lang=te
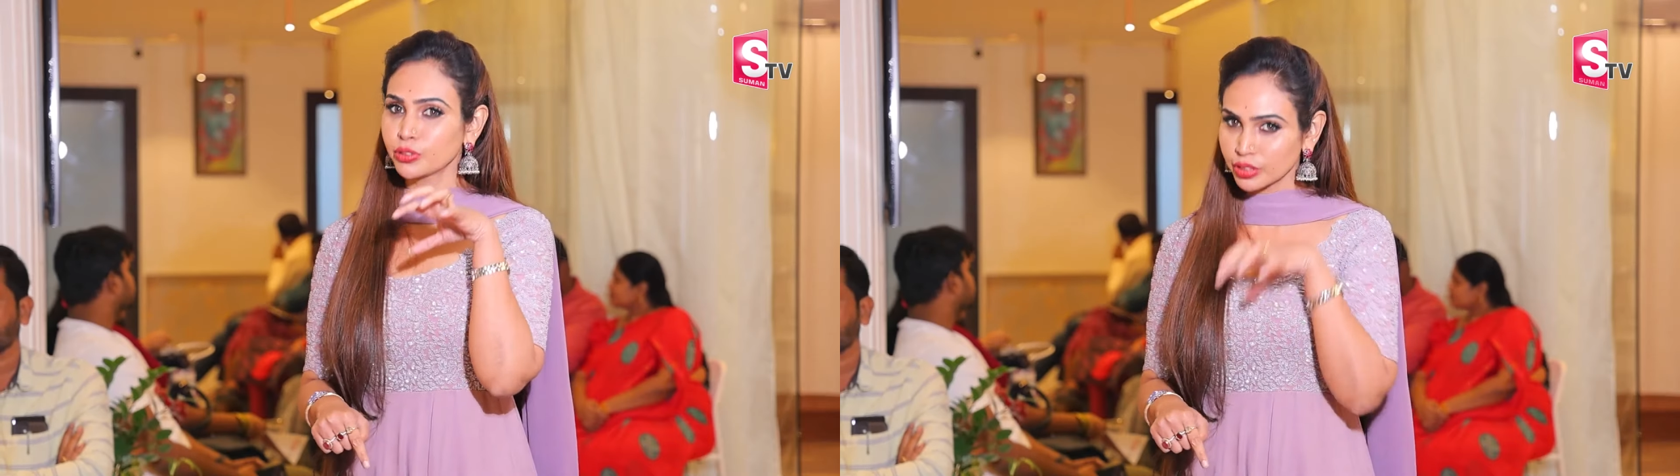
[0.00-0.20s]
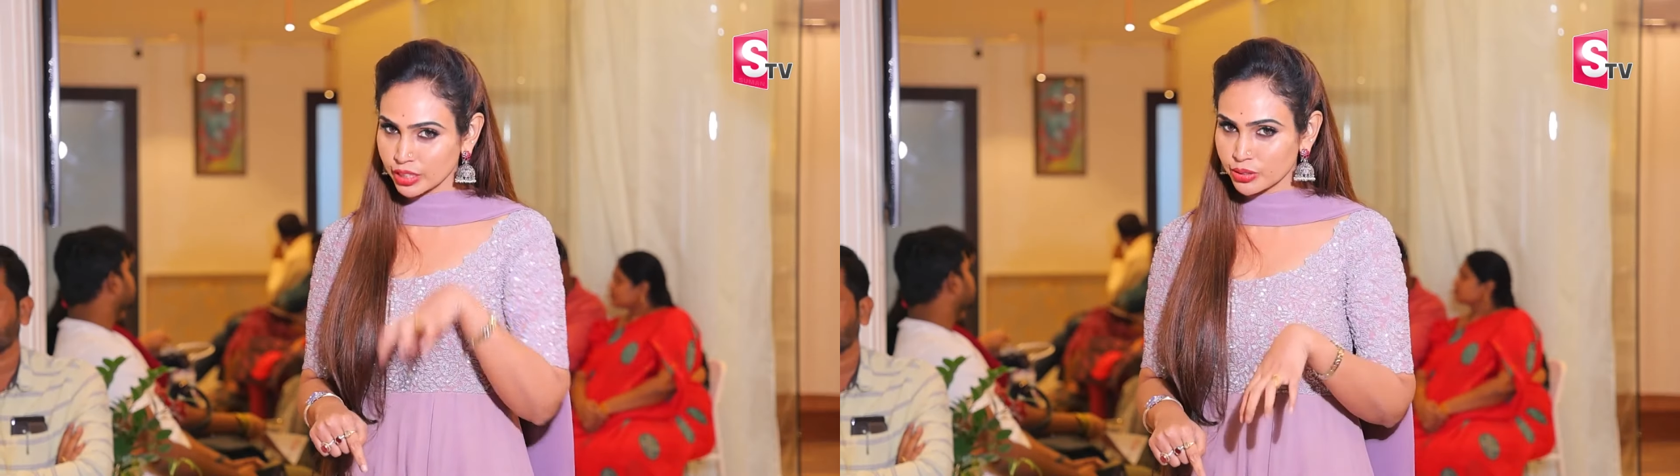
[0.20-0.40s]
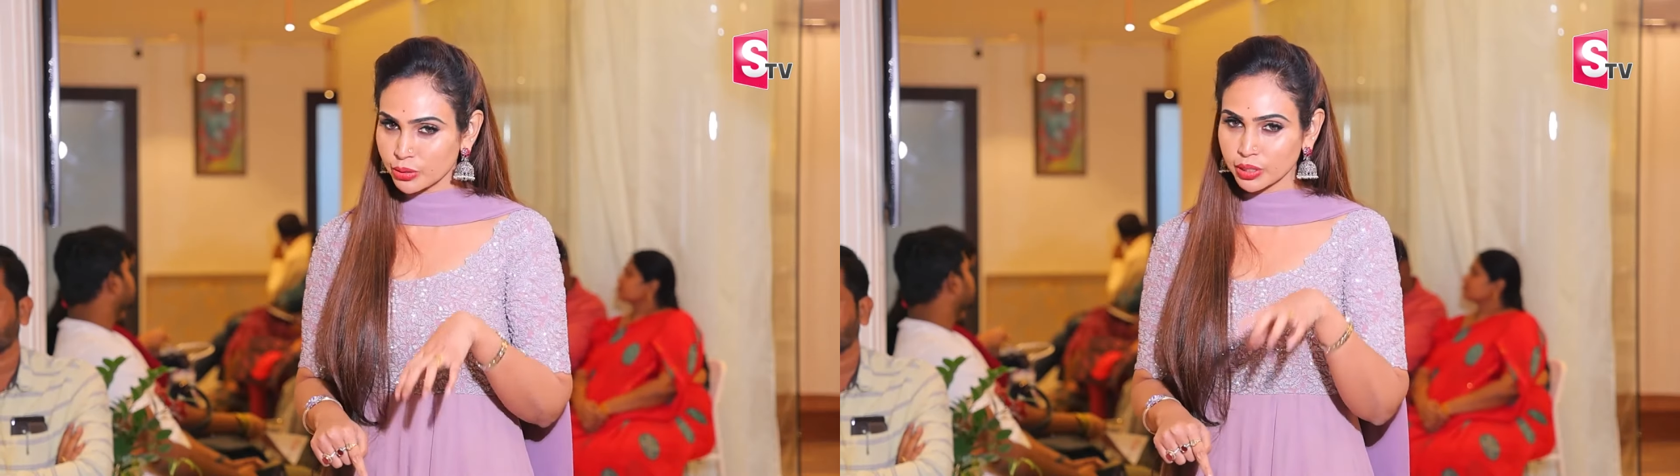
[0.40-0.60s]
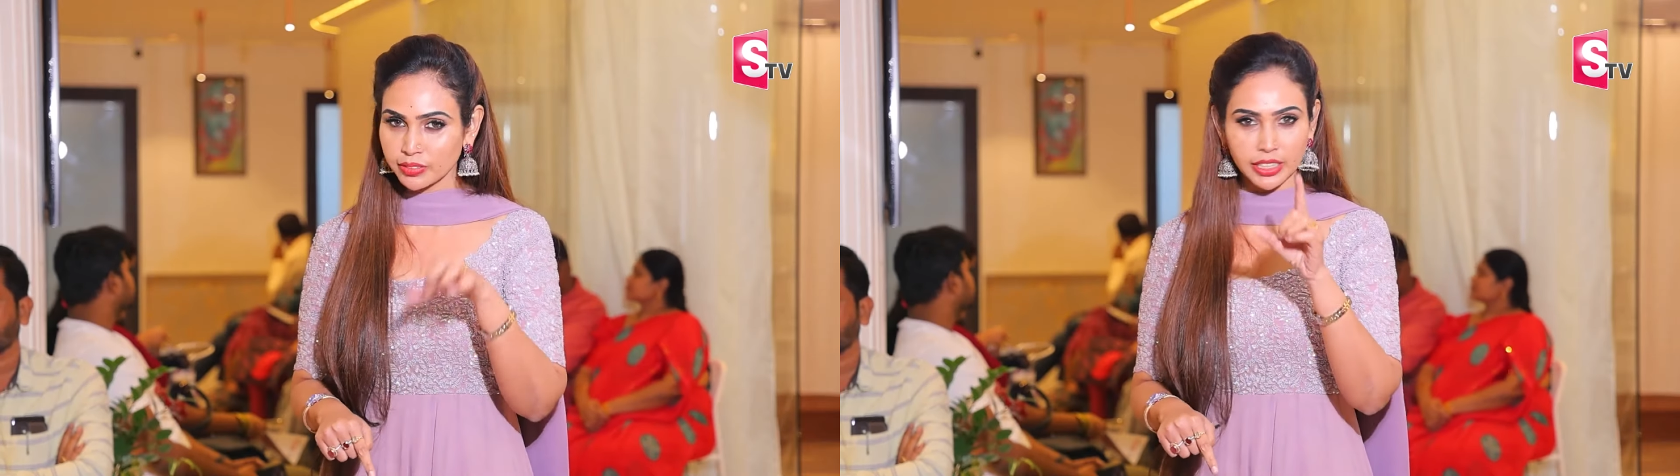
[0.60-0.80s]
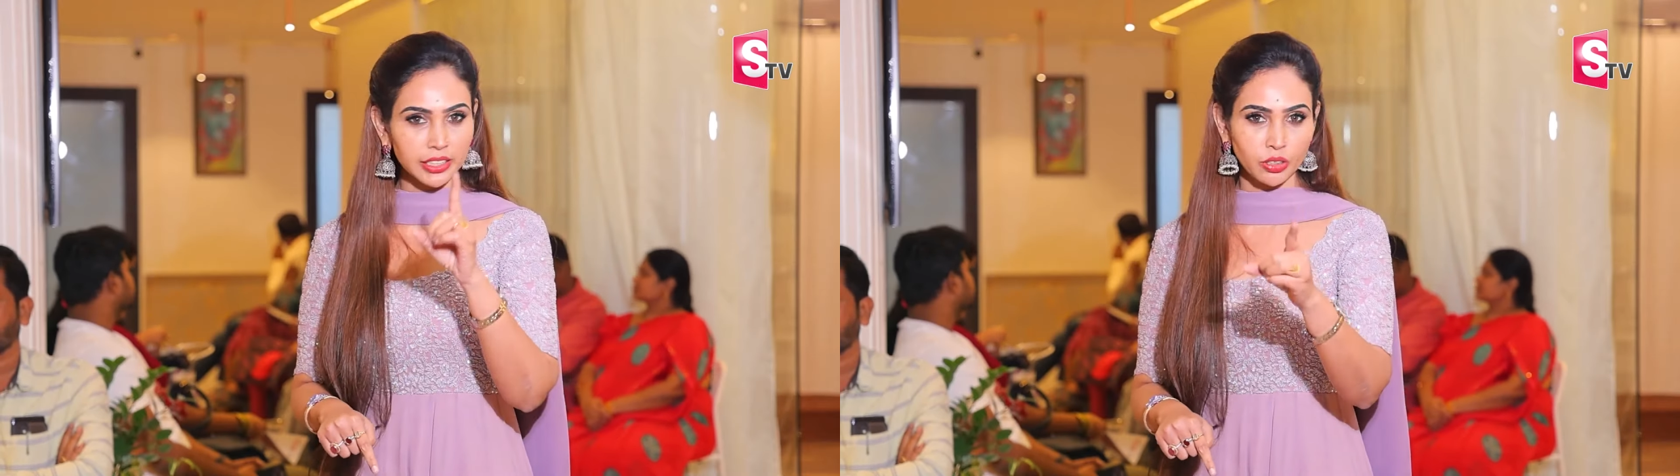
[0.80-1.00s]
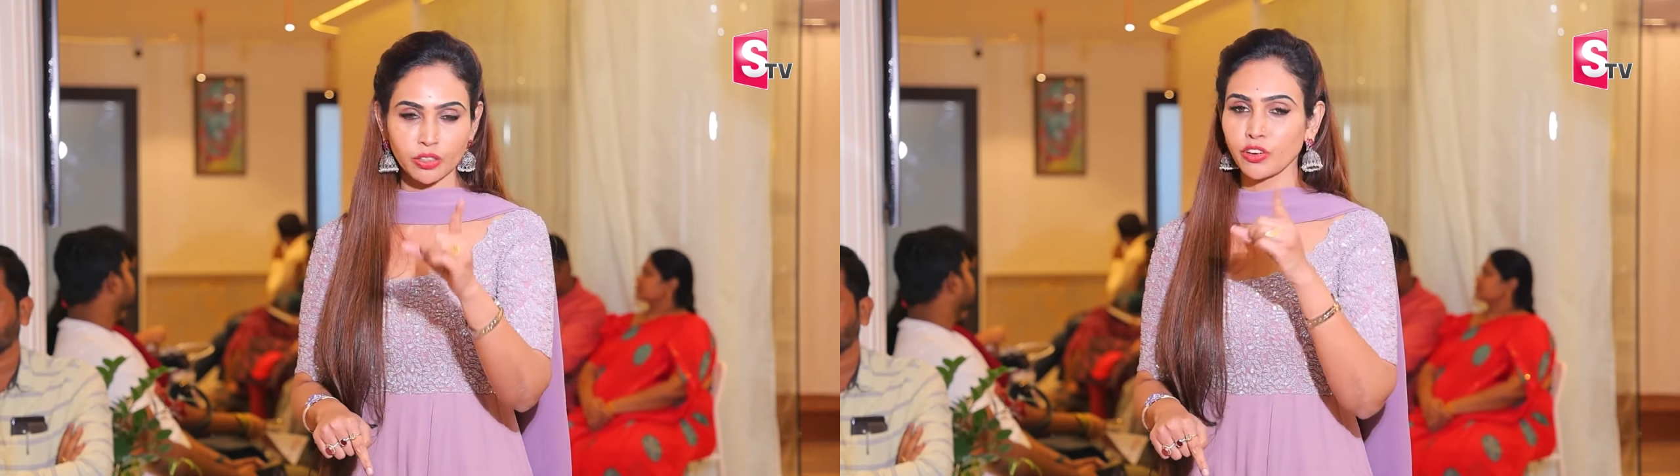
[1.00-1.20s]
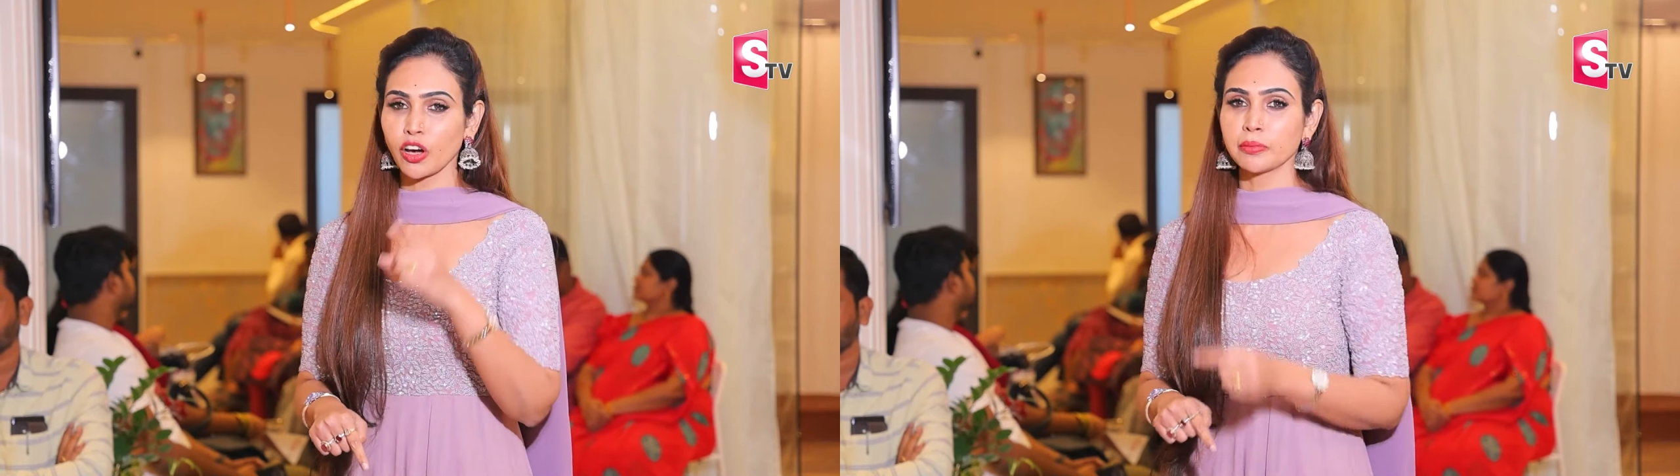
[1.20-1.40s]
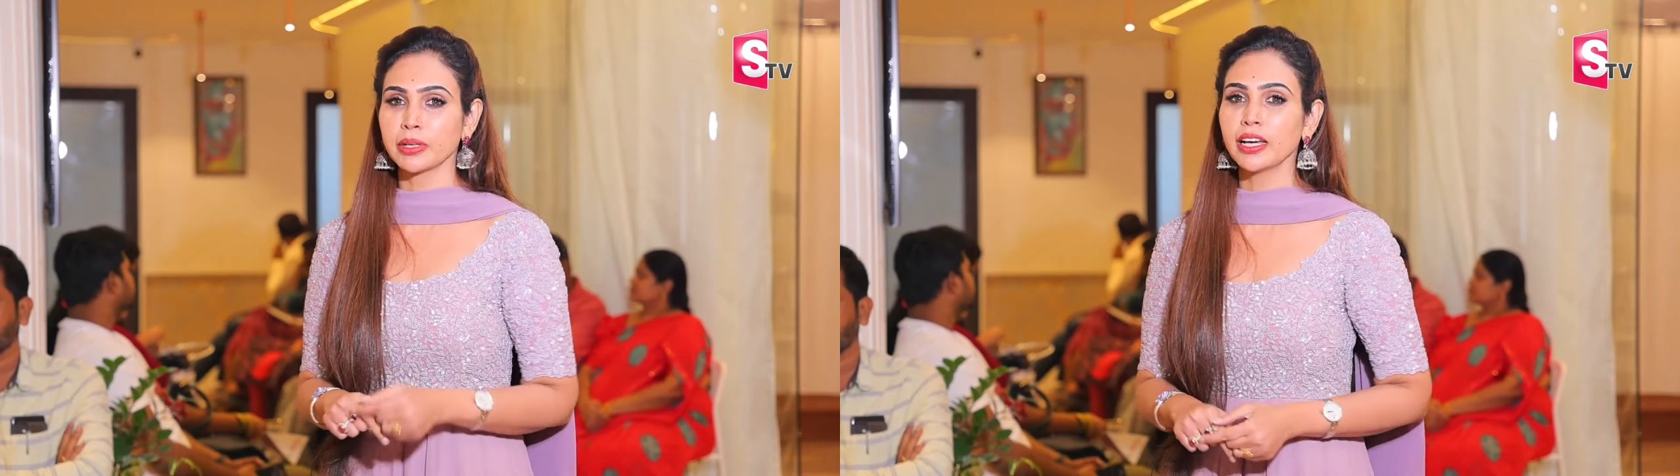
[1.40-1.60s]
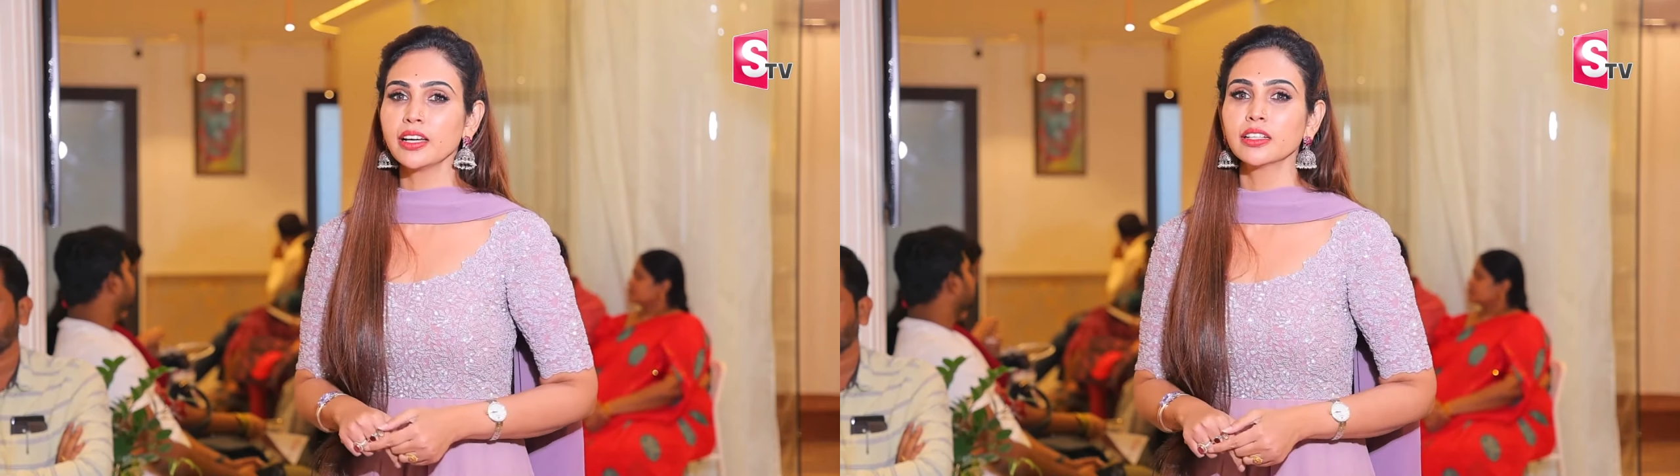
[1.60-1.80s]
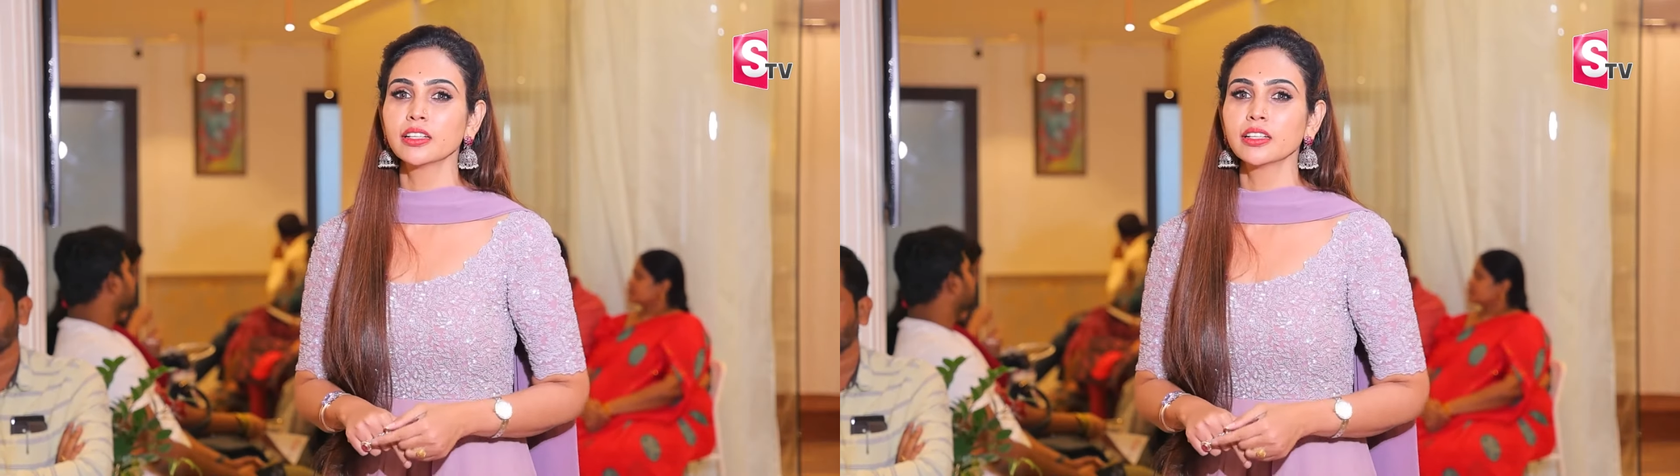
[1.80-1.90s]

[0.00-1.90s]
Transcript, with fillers: ఫుడ్ తీసుకోవటం అనేది ఒక ఫార్ములా